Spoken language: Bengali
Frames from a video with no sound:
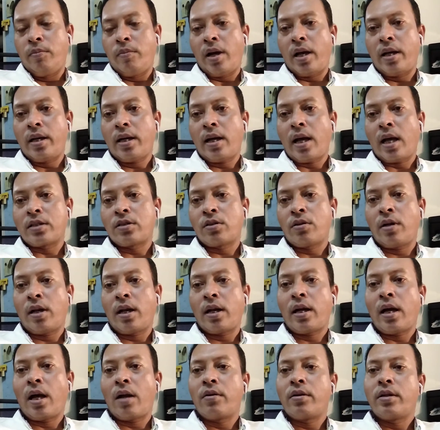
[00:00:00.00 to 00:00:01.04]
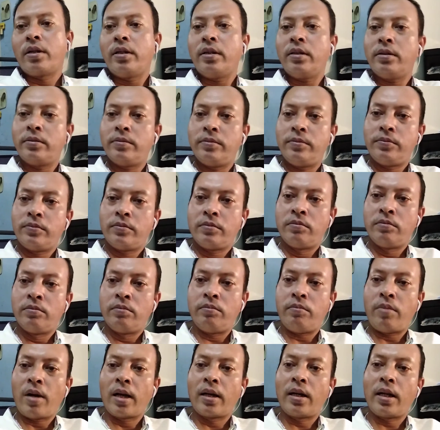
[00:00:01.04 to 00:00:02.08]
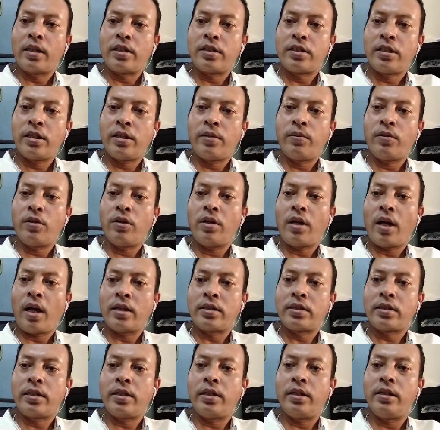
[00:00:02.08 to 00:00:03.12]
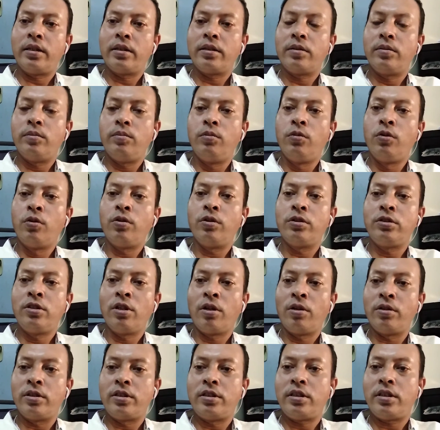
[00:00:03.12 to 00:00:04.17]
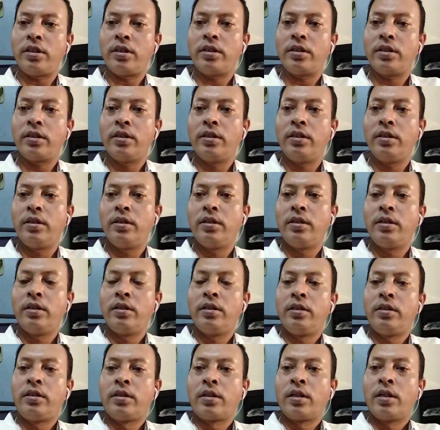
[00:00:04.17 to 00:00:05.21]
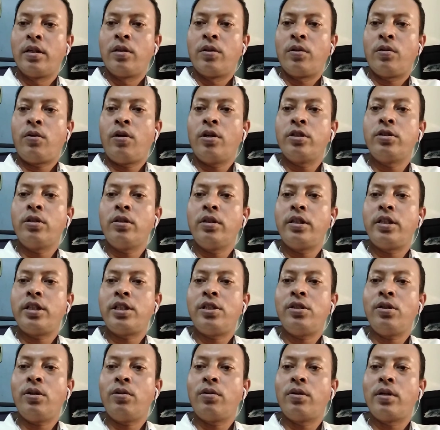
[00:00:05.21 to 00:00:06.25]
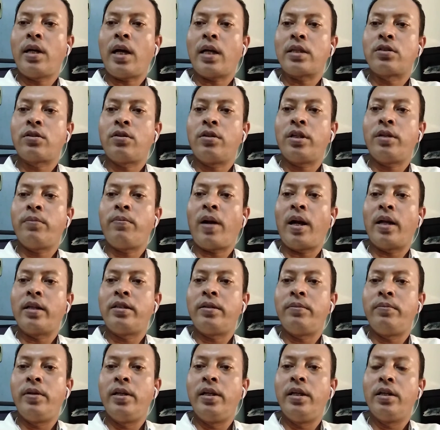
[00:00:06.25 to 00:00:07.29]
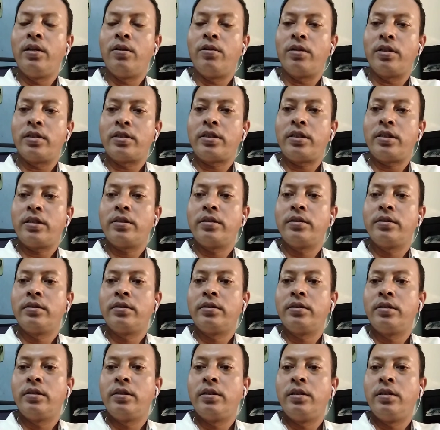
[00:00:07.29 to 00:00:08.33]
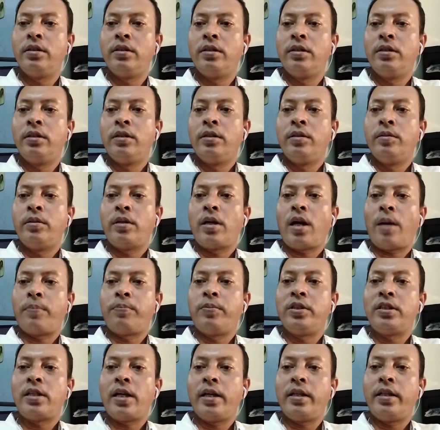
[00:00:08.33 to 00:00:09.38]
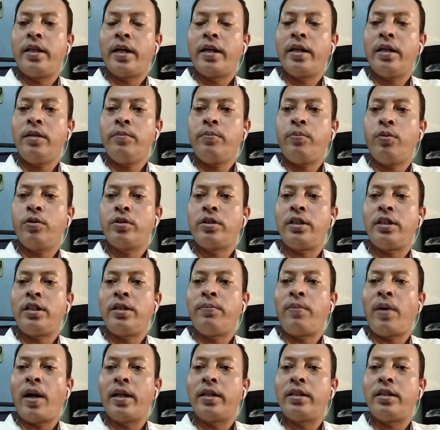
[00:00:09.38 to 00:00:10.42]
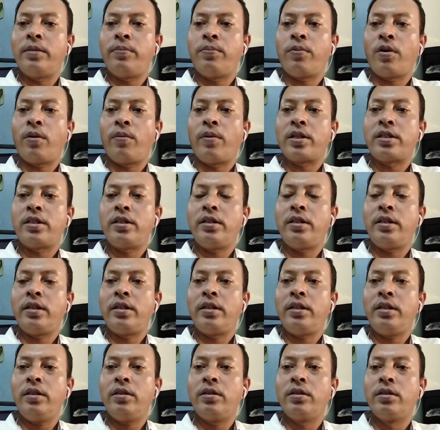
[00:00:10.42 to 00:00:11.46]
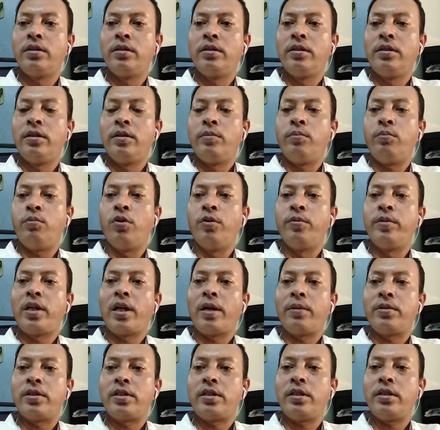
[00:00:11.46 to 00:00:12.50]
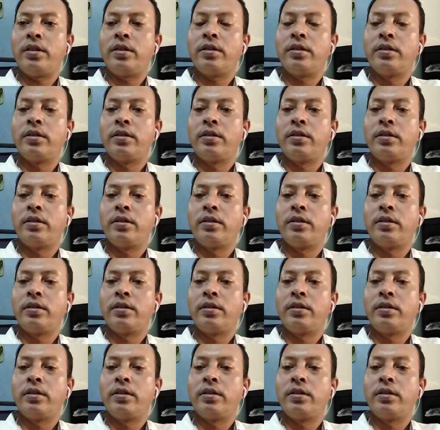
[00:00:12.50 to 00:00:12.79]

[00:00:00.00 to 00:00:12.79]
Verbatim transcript: বাইরে কাজ করার কারণে বাংলাদেশের আজকে মুখ উজ্জ্বল হচ্ছে কয়জন দেশীয় লোক কাজ করে বাড়িতে বিল্ডিং করেছে আপনি যাই দেখেন প্রতিটি বাড়িতে প্রবাসীদেরই ভূমিকা বেশি